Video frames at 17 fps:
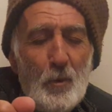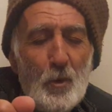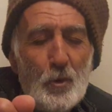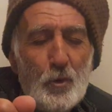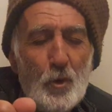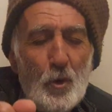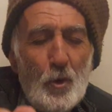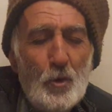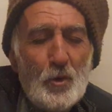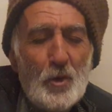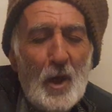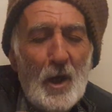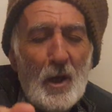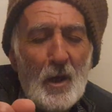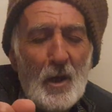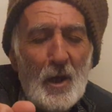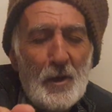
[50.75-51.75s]
bütün
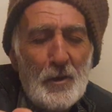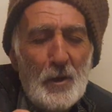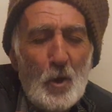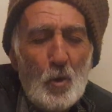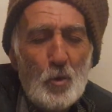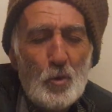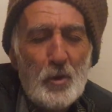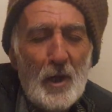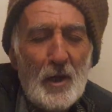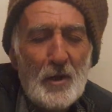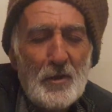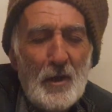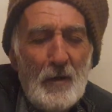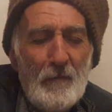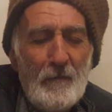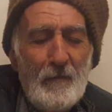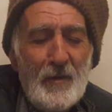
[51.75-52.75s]
darlıklarda
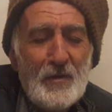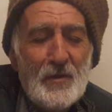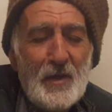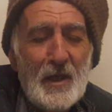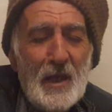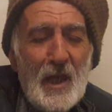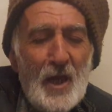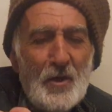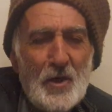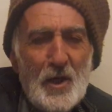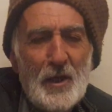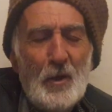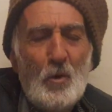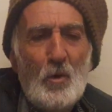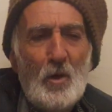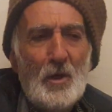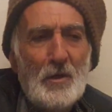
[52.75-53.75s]
kurtaracağım ve seni her
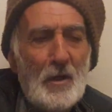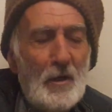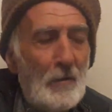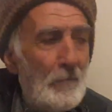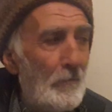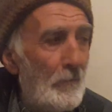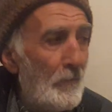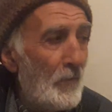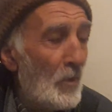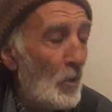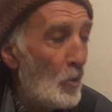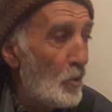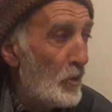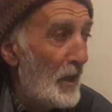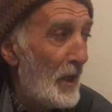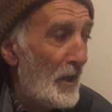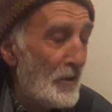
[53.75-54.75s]
şeyde kuracağım,
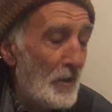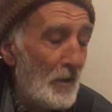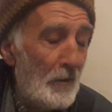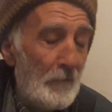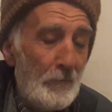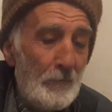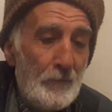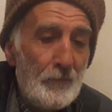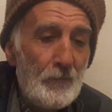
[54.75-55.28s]
kurtaracağım.